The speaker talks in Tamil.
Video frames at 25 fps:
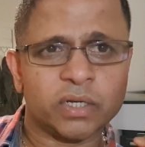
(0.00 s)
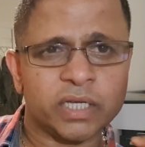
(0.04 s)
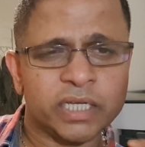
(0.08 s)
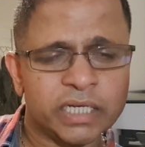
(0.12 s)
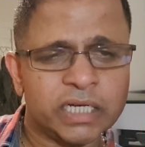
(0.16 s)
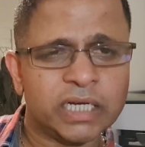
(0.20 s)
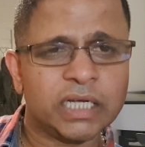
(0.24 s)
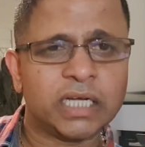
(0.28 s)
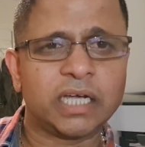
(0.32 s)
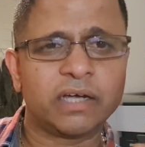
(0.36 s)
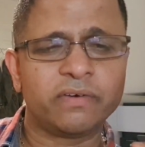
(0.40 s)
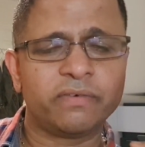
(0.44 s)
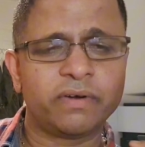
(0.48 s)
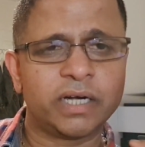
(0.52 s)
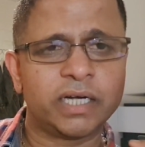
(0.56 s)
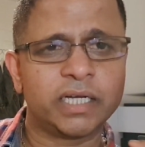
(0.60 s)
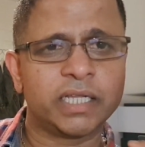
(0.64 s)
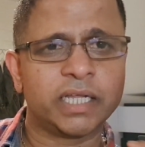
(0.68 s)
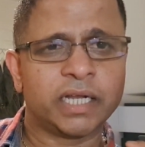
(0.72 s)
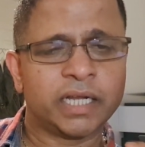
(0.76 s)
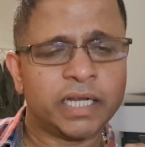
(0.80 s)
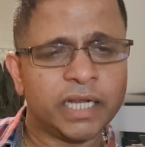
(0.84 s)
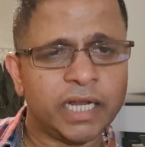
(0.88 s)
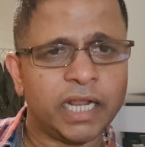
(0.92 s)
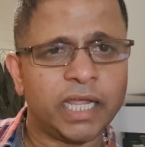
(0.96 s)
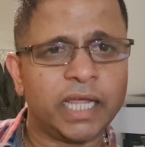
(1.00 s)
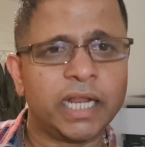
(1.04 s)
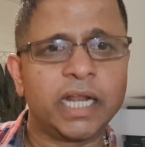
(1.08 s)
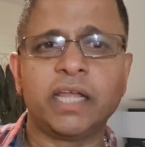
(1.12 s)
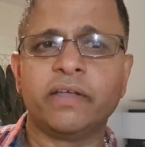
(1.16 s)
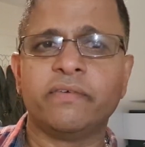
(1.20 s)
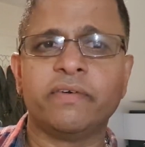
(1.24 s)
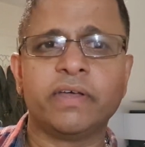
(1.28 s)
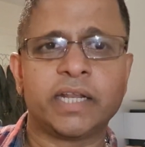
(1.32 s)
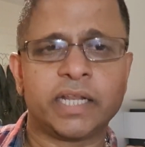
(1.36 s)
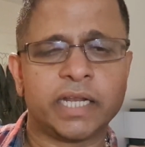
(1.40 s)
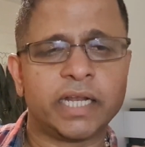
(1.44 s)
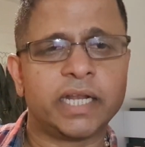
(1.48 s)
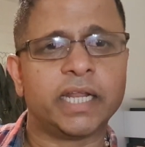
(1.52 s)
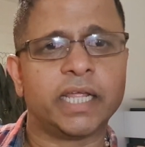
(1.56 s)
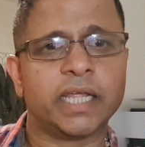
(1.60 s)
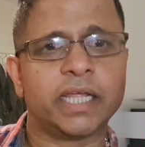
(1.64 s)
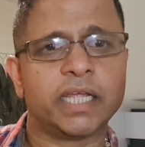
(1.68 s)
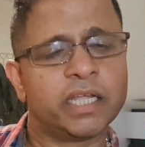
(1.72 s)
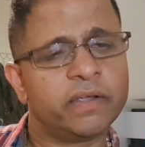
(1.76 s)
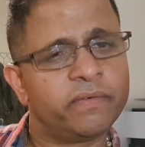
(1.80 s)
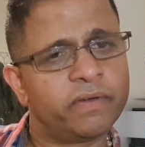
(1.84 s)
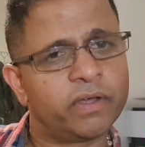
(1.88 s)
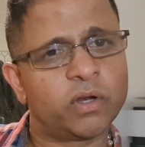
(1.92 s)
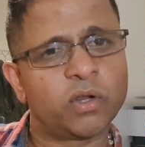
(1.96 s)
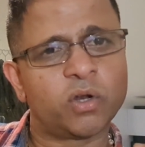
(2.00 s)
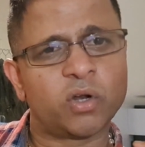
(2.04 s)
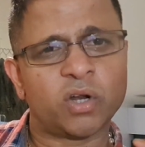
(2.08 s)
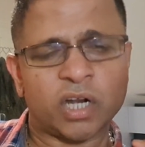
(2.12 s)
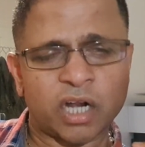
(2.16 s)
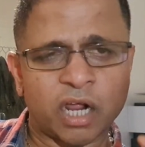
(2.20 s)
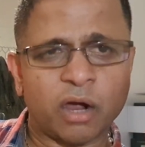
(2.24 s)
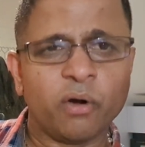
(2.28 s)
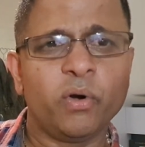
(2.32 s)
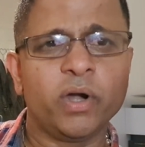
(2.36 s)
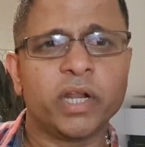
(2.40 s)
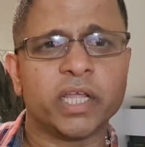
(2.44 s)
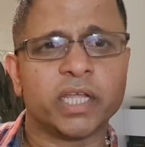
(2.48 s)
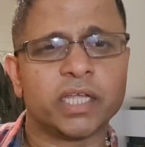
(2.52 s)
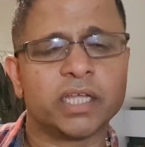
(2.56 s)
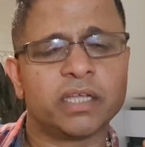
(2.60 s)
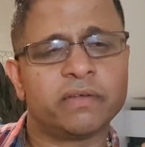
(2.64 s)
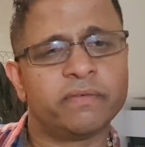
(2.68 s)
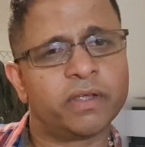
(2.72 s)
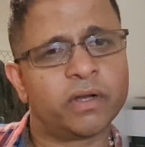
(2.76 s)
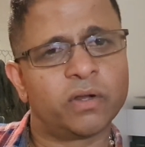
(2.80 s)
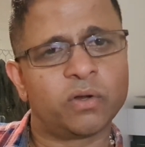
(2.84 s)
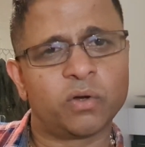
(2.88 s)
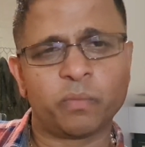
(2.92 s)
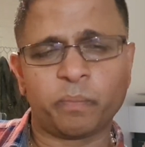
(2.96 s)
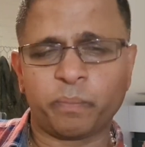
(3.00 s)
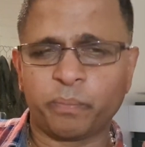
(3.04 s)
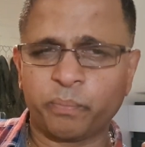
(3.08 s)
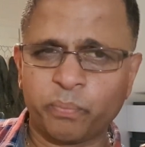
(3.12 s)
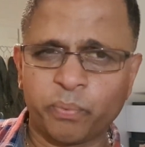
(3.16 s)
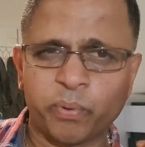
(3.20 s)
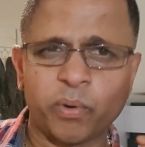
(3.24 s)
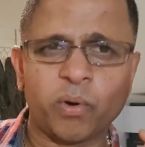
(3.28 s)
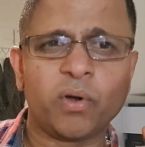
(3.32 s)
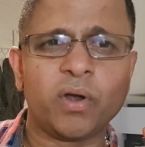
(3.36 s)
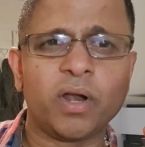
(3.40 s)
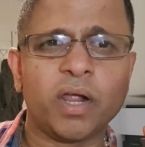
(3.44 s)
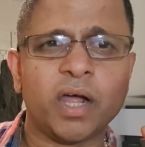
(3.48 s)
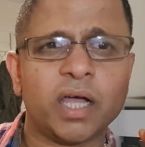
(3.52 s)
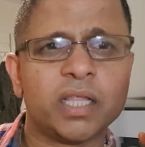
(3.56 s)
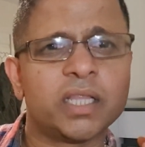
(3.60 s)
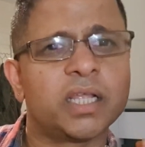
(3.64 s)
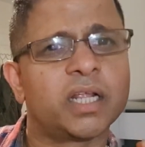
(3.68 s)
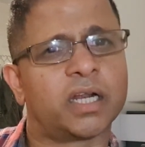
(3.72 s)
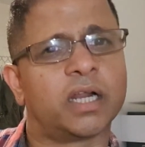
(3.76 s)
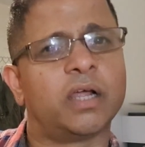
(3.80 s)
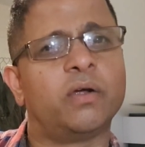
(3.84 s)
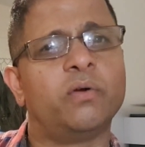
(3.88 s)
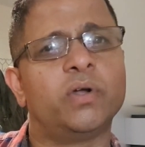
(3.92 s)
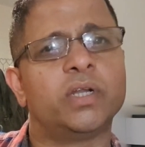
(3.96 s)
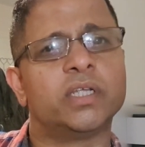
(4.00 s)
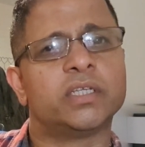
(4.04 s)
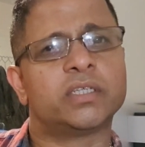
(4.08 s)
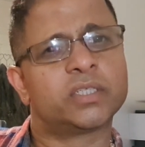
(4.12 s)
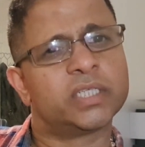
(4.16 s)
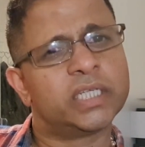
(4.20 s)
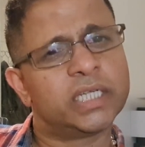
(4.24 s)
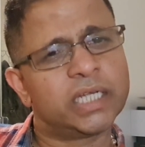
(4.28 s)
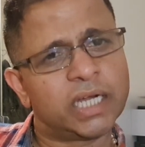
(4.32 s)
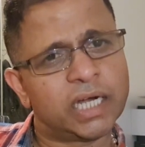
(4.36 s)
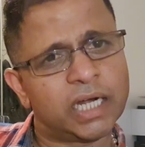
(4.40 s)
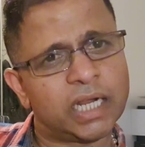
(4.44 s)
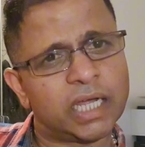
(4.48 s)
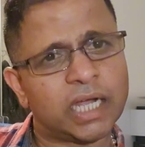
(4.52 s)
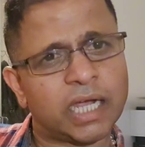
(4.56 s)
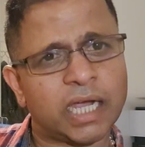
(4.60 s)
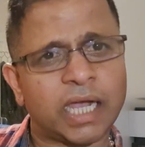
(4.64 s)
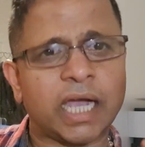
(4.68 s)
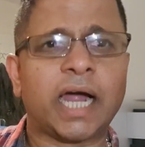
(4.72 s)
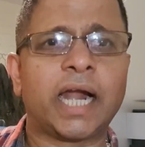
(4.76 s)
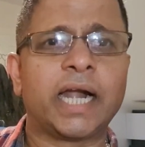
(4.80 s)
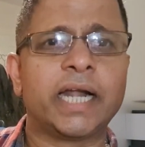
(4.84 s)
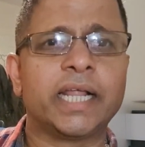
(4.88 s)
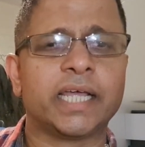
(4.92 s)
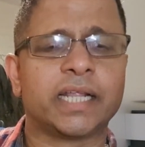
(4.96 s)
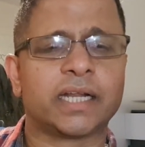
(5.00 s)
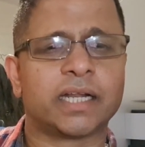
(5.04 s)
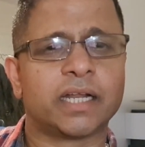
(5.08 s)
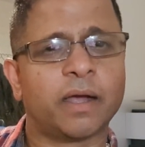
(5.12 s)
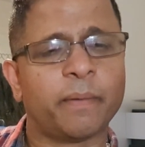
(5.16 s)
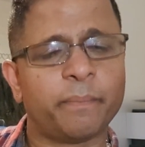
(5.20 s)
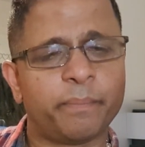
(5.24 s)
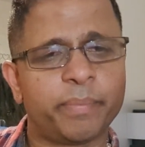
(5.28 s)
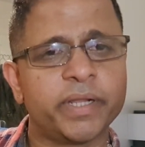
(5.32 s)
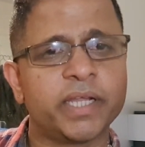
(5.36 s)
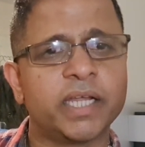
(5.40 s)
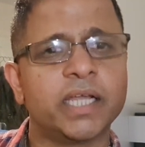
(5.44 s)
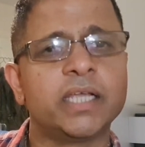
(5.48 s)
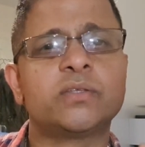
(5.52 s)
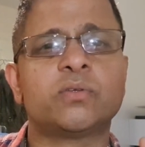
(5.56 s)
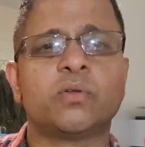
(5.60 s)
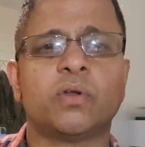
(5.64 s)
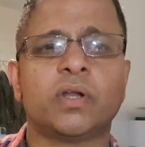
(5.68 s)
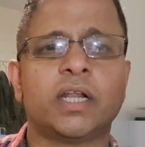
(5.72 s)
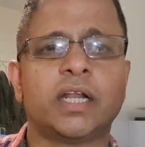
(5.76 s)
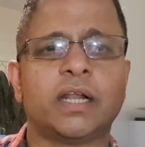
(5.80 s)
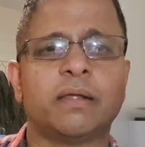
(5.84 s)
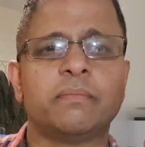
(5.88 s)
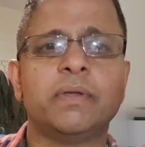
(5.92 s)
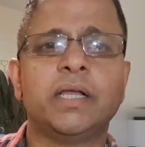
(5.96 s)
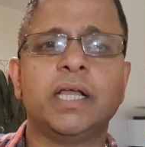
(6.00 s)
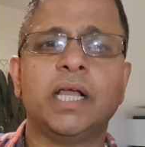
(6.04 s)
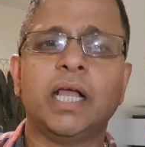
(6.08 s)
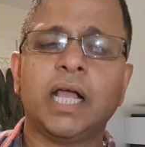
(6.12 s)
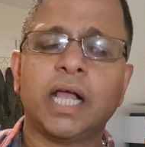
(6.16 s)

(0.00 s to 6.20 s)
இருக்க வேண்டிய நிலையில் இவர் இல்லை இவர் ஒரு ரவுடி இவர் ஒரு புல்லாத ரவுடி சிங்கள காடையர் அப்படியே சொல்லலாம்